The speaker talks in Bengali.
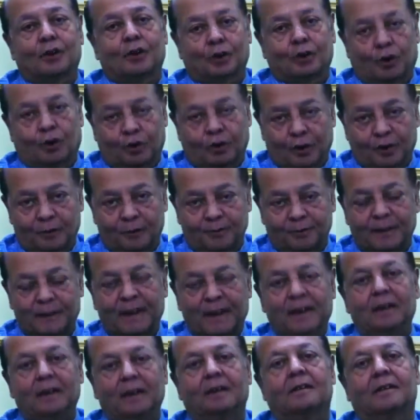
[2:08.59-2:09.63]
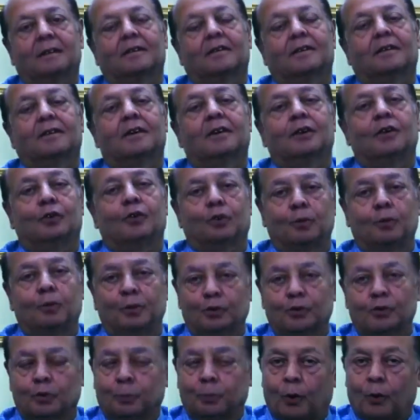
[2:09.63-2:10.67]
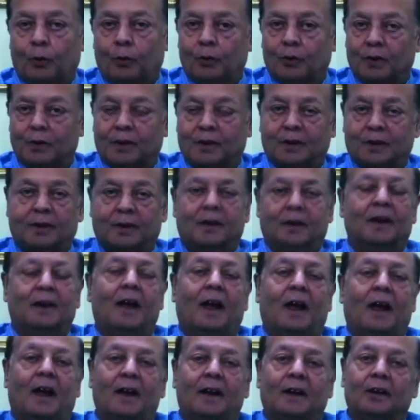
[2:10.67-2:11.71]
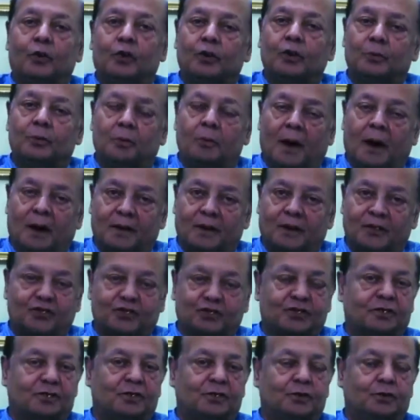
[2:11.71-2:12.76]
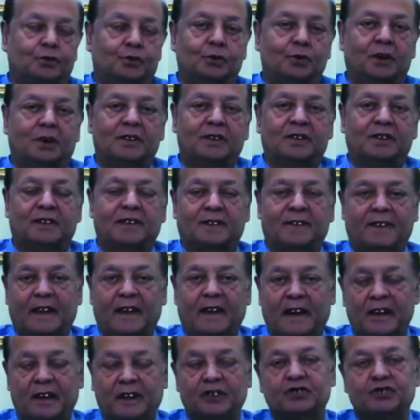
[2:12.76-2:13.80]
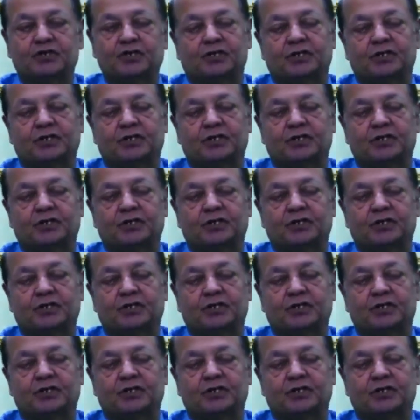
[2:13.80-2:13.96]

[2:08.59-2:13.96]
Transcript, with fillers: নটা অবধি রবীন্দ্র ভবন এগারোই মার্চ দু হাজার তেইশ